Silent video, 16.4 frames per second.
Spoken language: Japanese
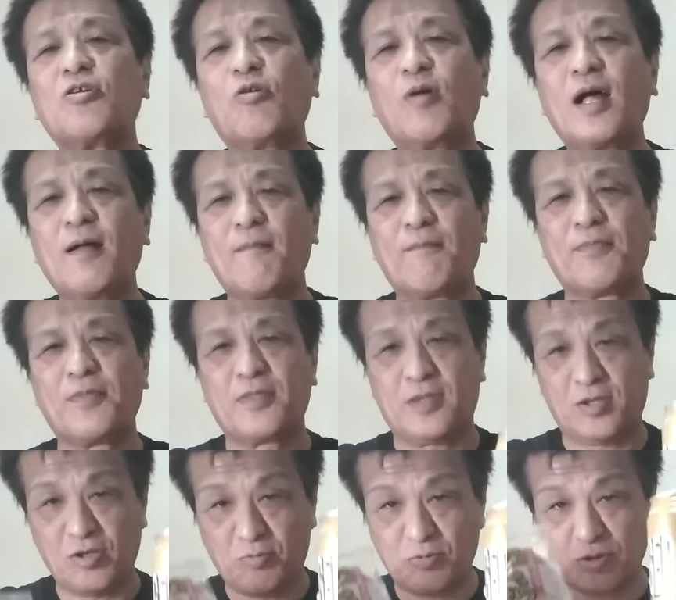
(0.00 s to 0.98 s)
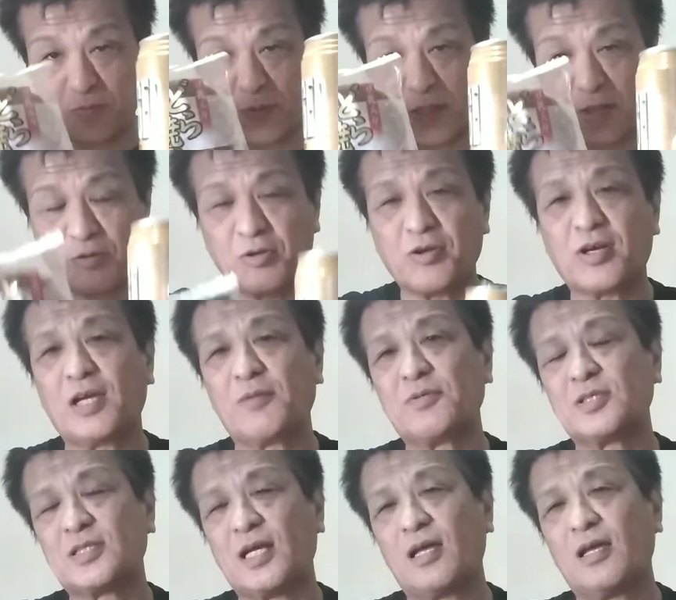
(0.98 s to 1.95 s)
今日は業務スーパーでこれを買
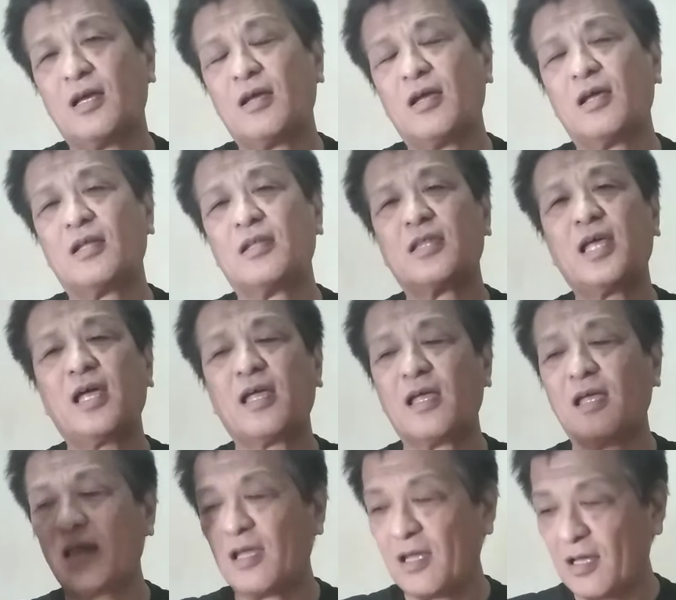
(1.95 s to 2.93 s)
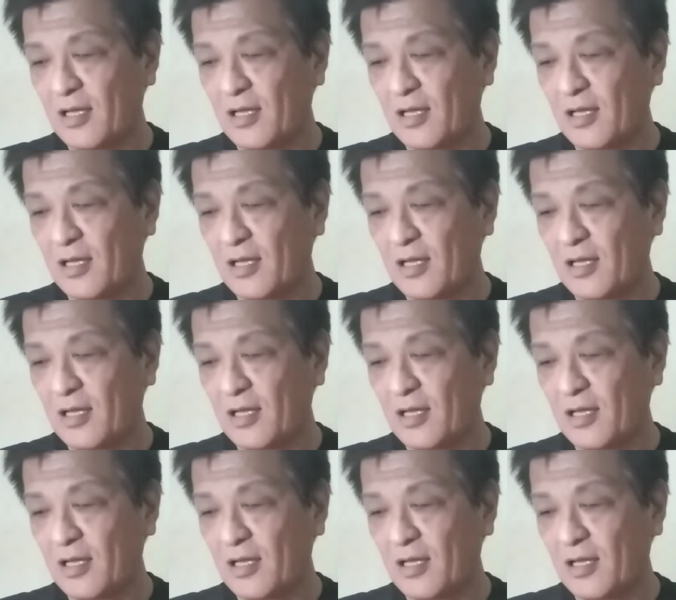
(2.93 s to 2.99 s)
いました。で